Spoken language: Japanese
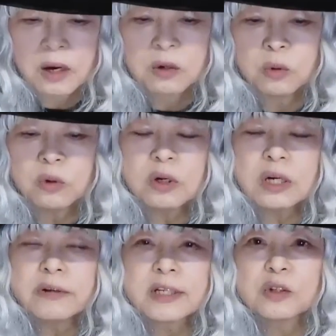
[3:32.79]
ここか
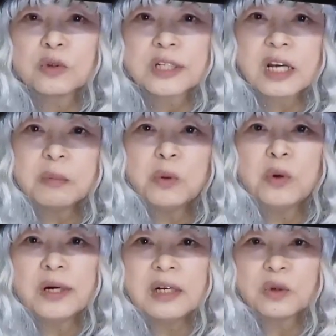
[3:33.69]
らはね、その細
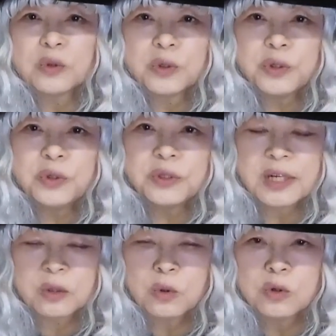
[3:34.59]
胞がどのよう
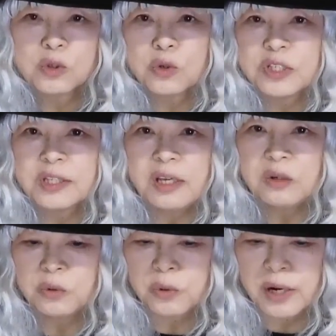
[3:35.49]
な構造をしてい
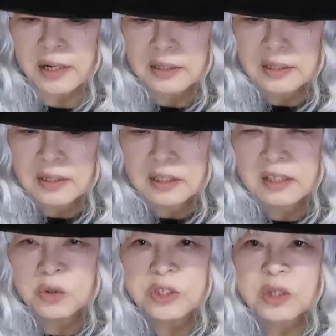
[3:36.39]
るのか、
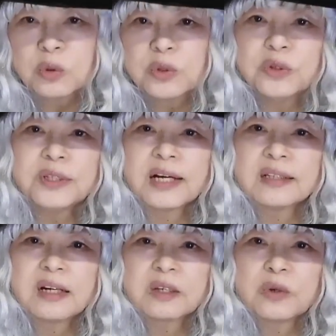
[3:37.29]
そしてどのような
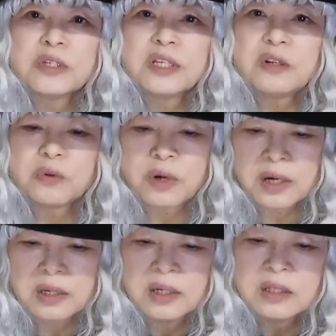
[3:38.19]
働きをしているの
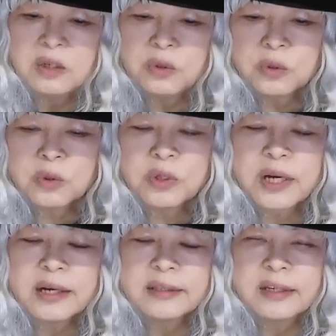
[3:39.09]
かというところに
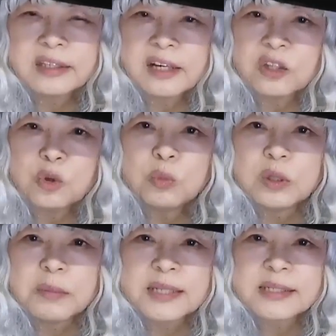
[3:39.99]
入っていきたいと思
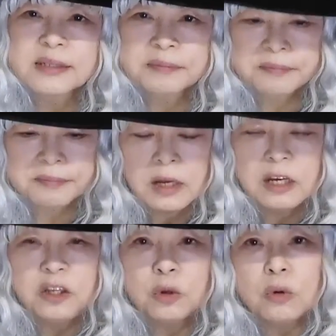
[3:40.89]
います。
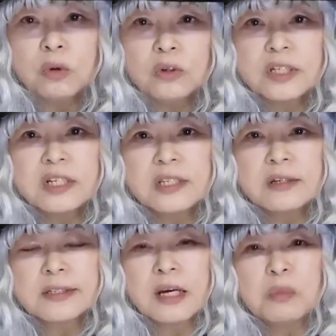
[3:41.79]
人を構成してい
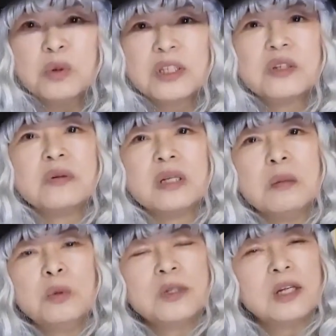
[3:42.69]
る細胞っていうのはね、
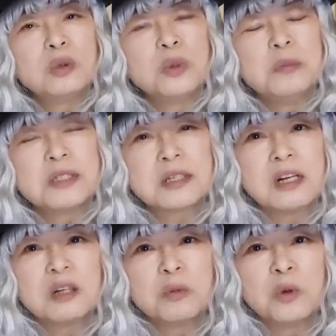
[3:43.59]
もう何度も言いますけ
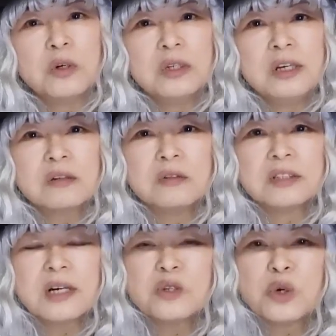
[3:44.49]
れども、約
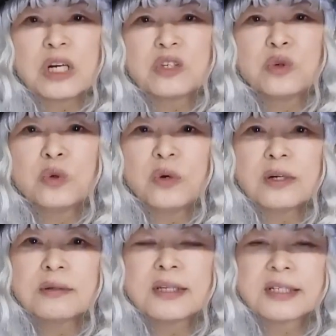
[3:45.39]
38兆個あ
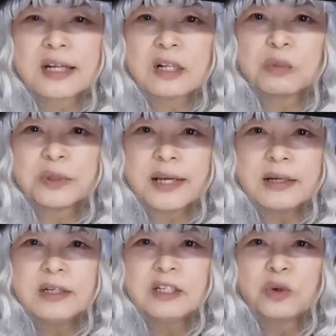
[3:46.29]
るんですけれども
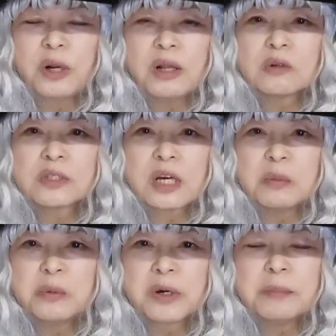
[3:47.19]
ね、それらの細
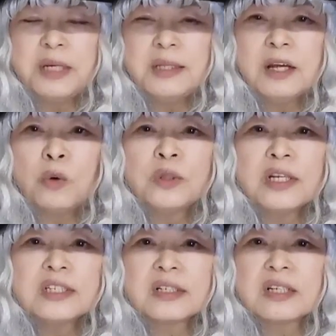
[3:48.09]
胞がみんな同
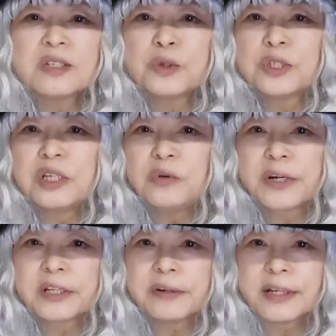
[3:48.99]
じ形をしているわ
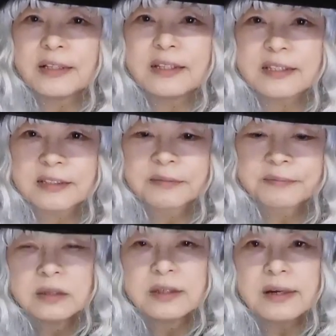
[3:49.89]
けではないんです。
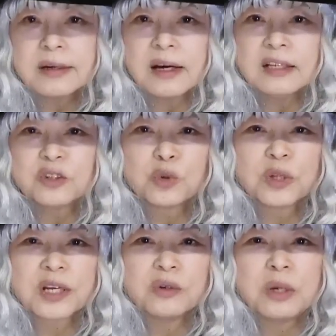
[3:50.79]
前回ちょっと
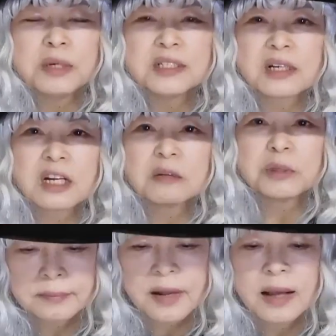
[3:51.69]
だけ触れましたけれども、
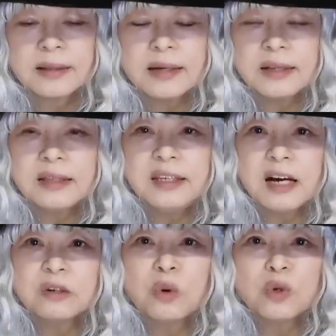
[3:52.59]
だいたい
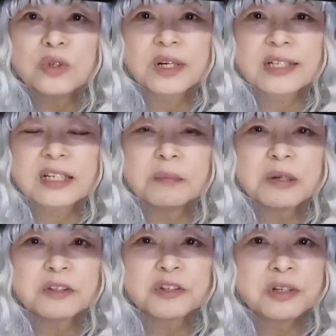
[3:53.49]
250から
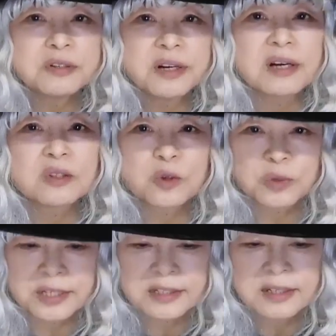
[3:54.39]
300種類ぐらいあるそう
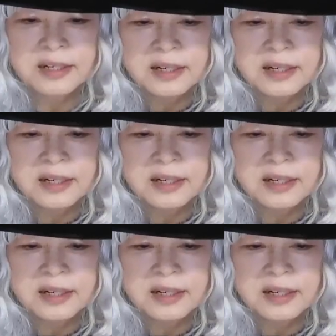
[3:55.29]
です。